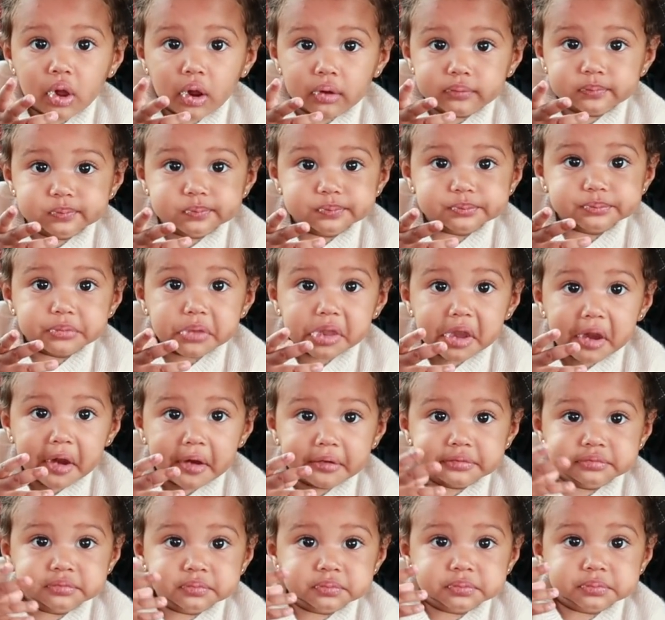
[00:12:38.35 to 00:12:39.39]
En vez de
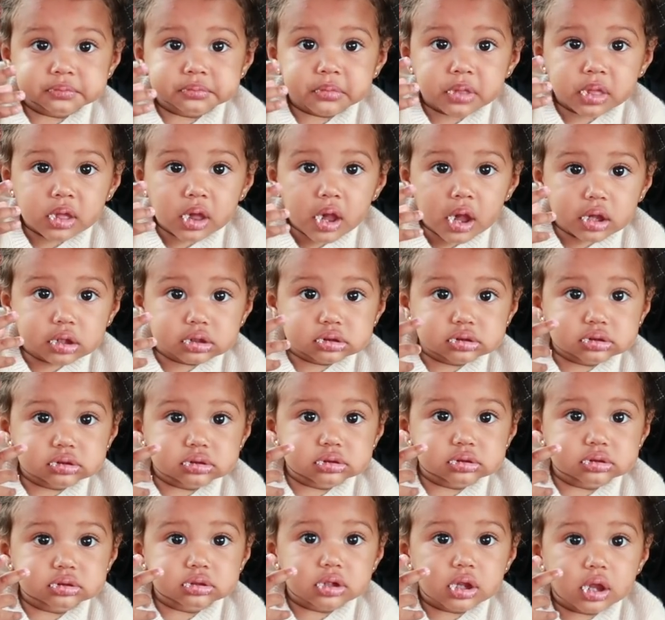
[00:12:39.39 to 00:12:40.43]
comprar las cosas de mercado en el